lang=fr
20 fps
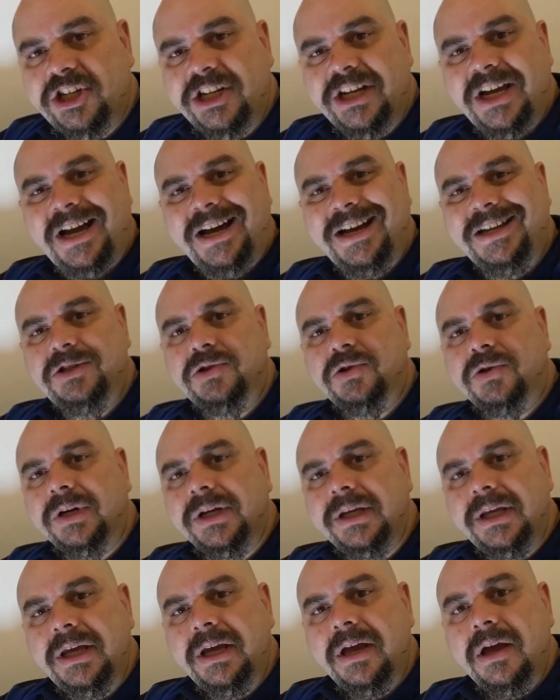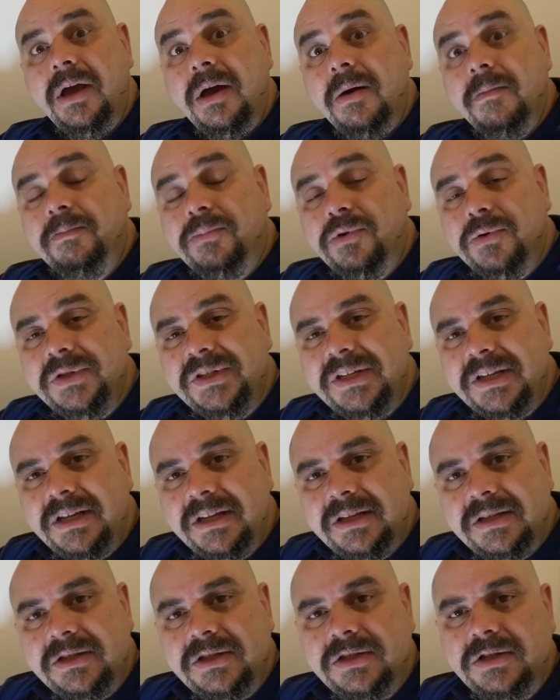j'ai adoré
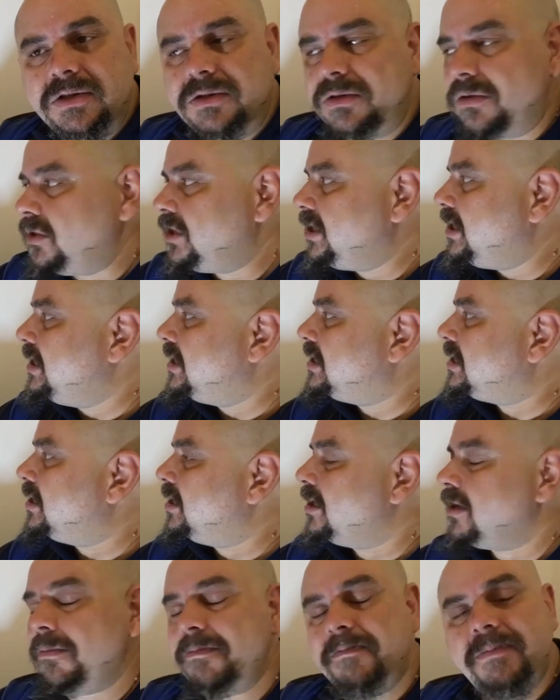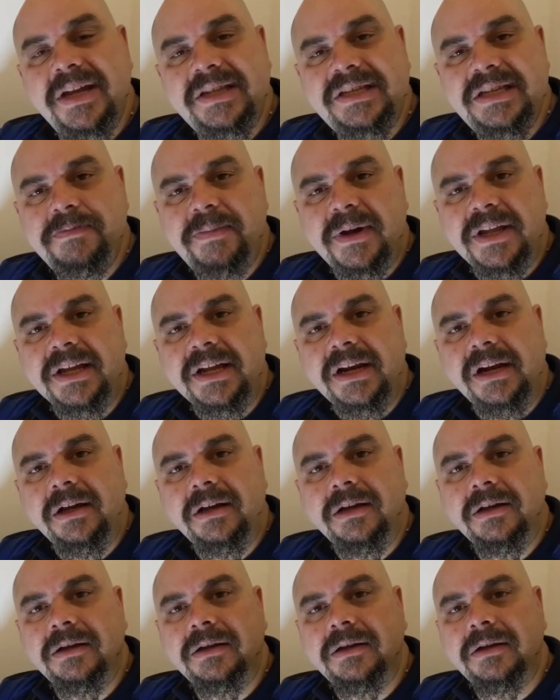poser ce kit bâti panel.